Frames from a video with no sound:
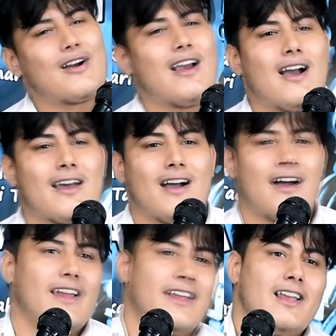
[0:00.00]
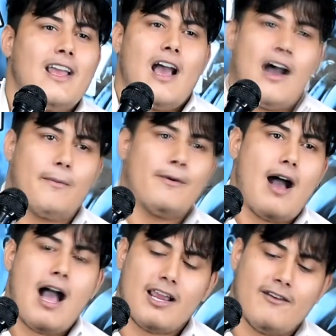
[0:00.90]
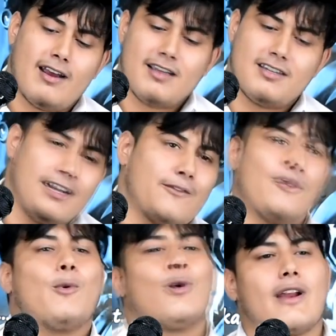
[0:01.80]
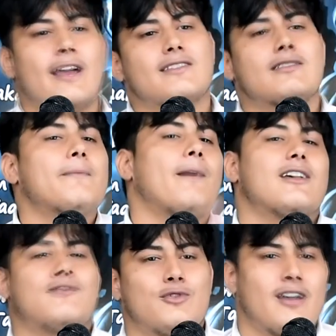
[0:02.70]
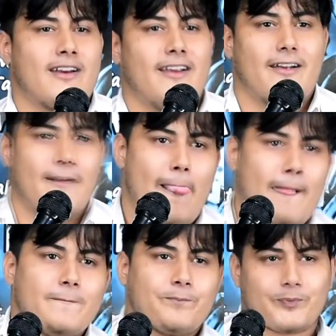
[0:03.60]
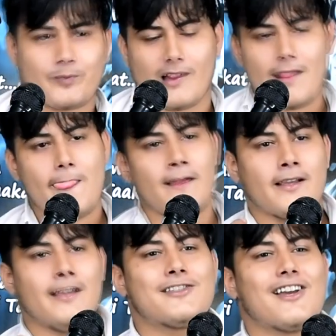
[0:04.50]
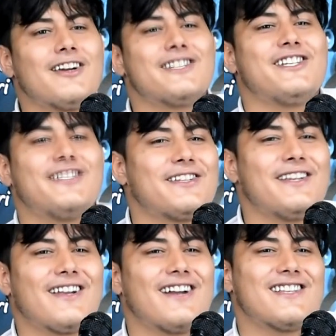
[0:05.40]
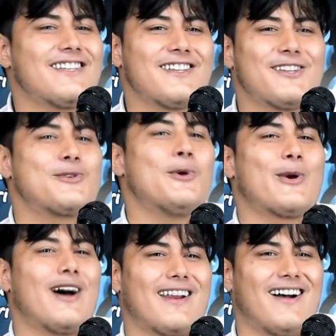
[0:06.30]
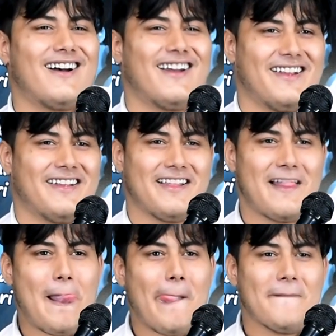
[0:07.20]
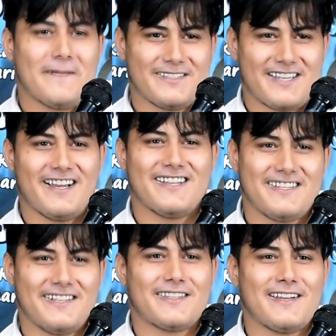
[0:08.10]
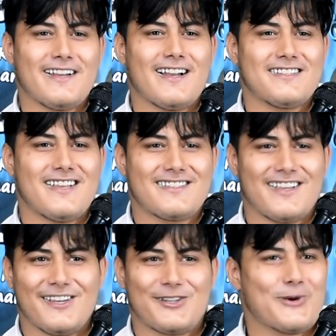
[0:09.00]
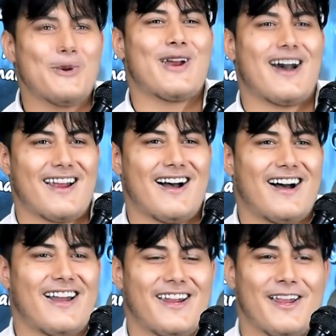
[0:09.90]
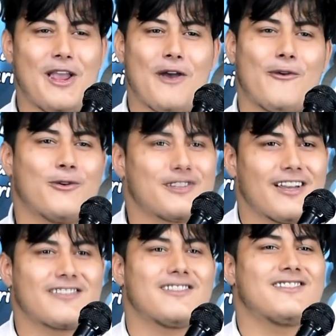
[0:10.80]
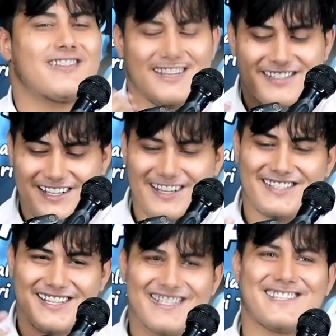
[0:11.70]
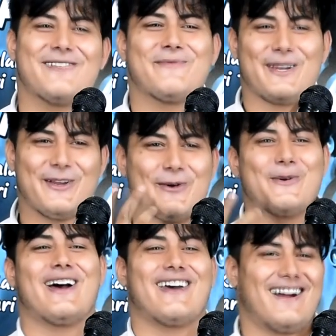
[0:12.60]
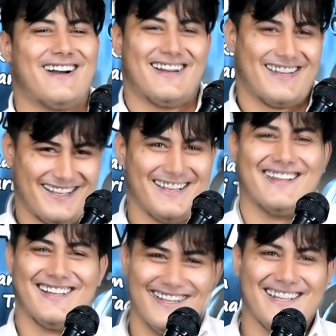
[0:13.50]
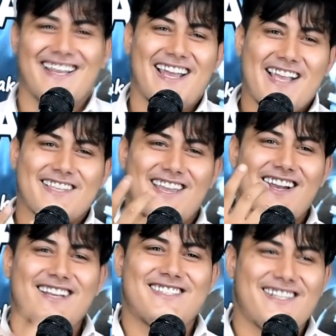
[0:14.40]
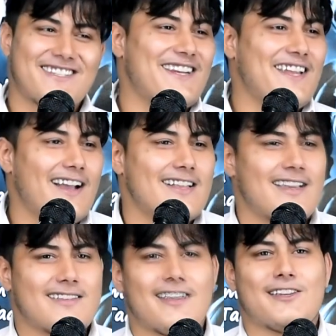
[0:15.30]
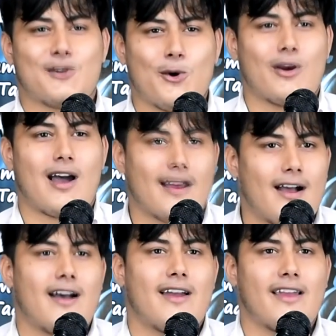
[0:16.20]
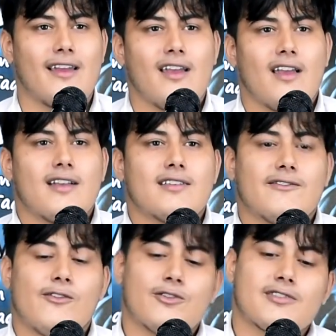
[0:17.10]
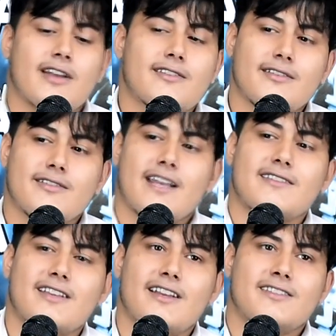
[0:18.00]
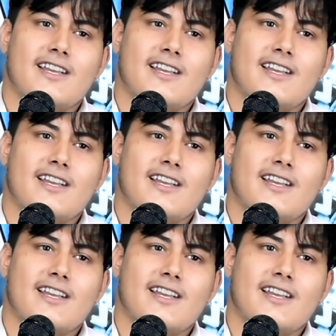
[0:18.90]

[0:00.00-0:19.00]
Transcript: और लगा रहा है अब आगे वाला शेर वो बोल रहा है जिसके पास हो जा रही है कि जंग जीतने का जैसे शोर आ रहा है जंग जीतने का जैसे शोर आ रहा है वो शख्स जैसे जैसे मेरी ओर आ रहा है जंग जीतने का जैसे शोर आ रहा है वो शख्स जैसे